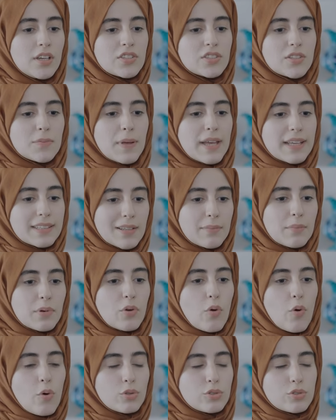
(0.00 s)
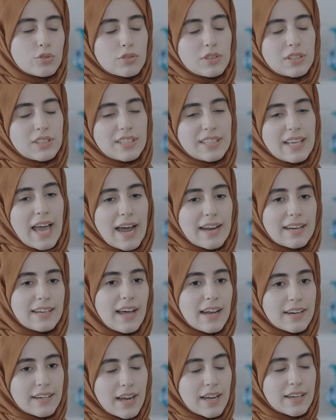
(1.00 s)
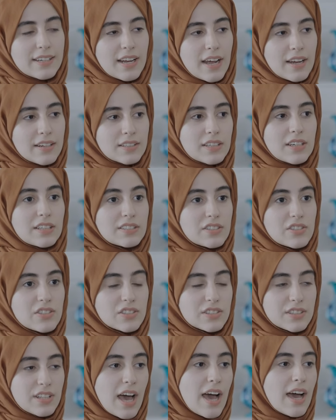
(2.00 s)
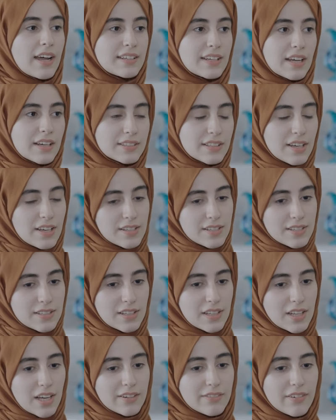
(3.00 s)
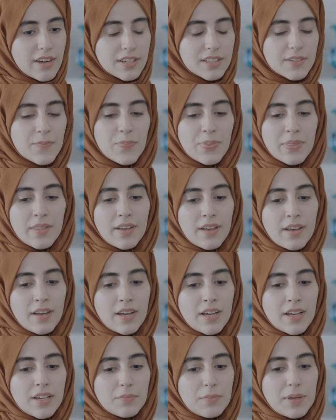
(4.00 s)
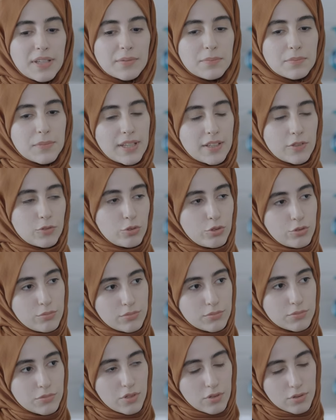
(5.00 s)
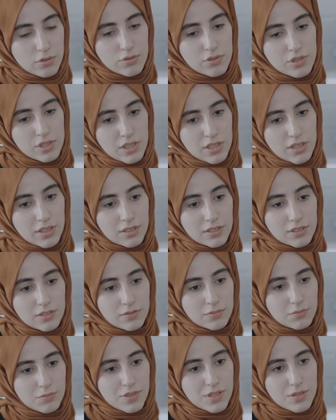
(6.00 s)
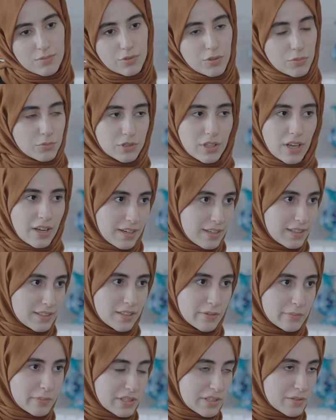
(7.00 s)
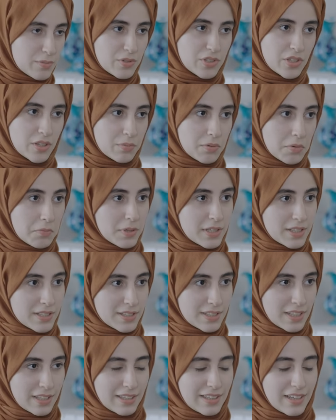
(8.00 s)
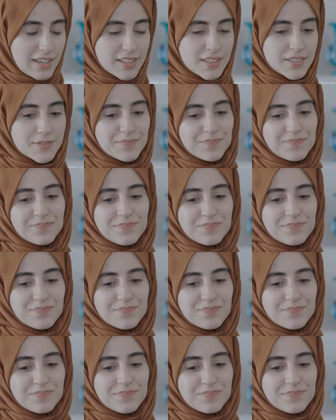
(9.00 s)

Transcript: İşte bekleme koltukları, yerler, her yer kan içinde, her yerde hastalar var. Benim de durumumu görünce biz buna müdahale edemeyiz, bir şey yapamayız dediler.